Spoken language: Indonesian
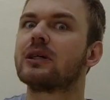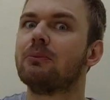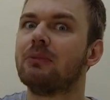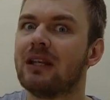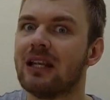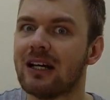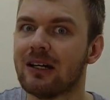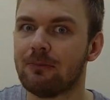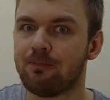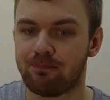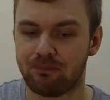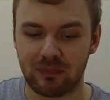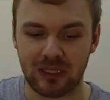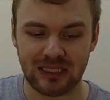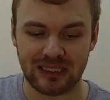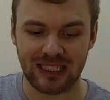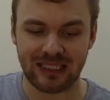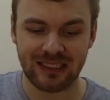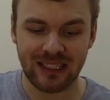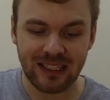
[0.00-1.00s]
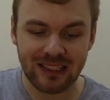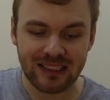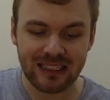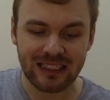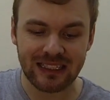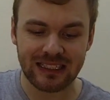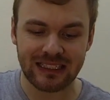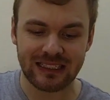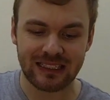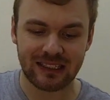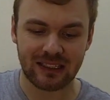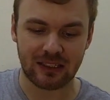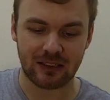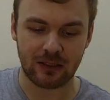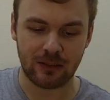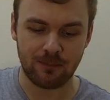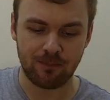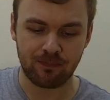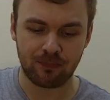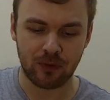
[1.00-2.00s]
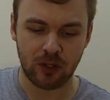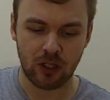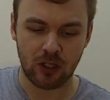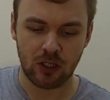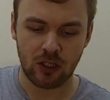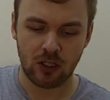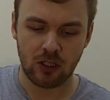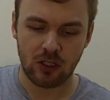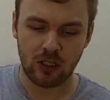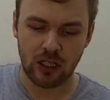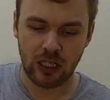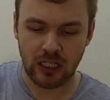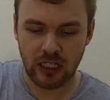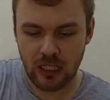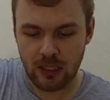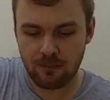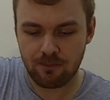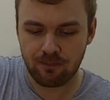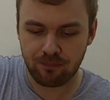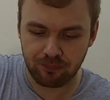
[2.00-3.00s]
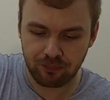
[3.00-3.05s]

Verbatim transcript: sebelah, biasanya nggak enak ya. Ini,